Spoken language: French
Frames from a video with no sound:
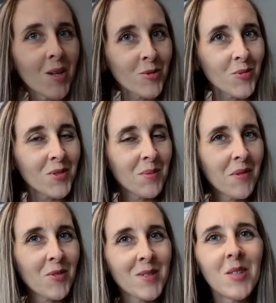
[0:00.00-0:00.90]
Hello tout le monde et
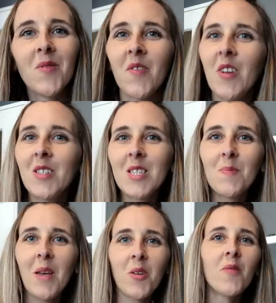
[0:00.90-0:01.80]
bienvenue dans un nouveau vlog,
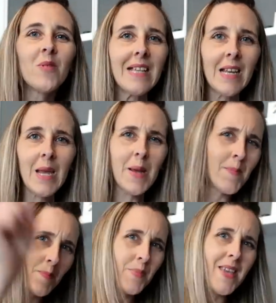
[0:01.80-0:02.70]
j'espère que vous allez
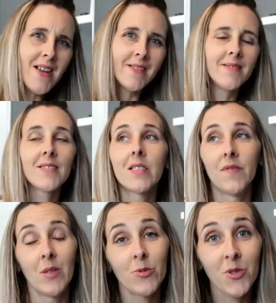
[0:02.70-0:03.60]
bien Ça
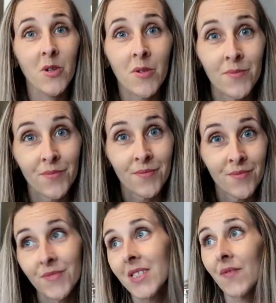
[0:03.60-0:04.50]
fait longtemps,
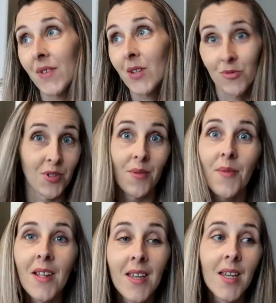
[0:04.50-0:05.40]
ça fait
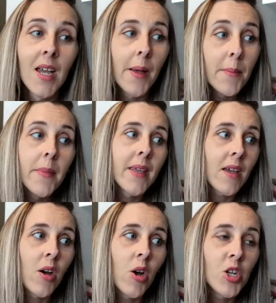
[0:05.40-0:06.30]
longtemps.
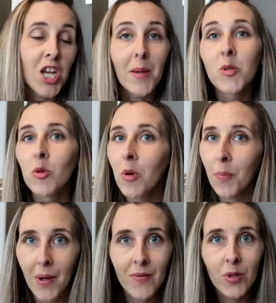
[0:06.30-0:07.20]
Mais euh, j'ai absolument
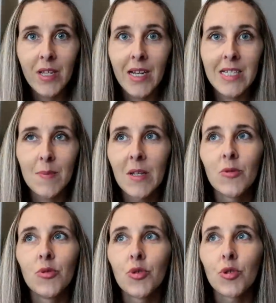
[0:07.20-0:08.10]
pas vlogué de la
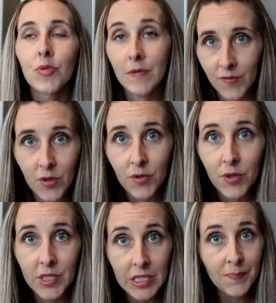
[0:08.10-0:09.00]
semaine, on est aujourd'hui
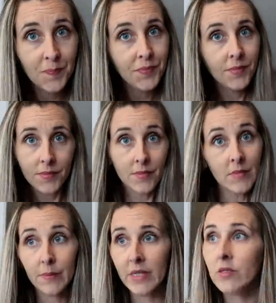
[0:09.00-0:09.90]
vendredi.
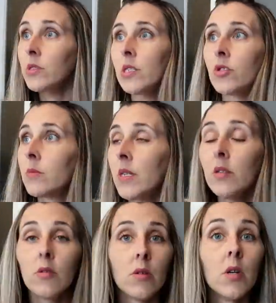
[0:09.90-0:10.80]
Parce que cette
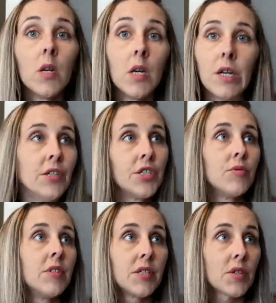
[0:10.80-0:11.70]
semaine, euh,
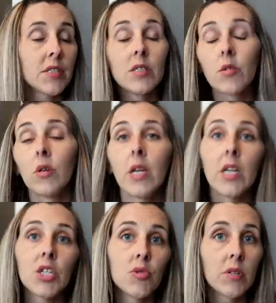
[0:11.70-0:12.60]
j'ai eu des sorties
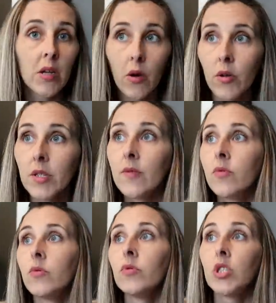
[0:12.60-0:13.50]
scolaires, j'ai eu des
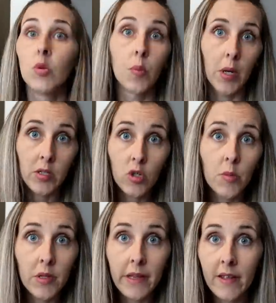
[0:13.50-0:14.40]
rendez-vous, j'ai eu plein de
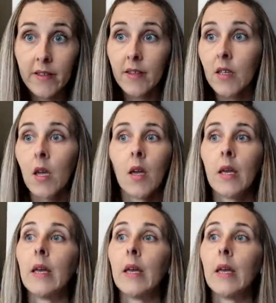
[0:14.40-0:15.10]
commandes à traiter.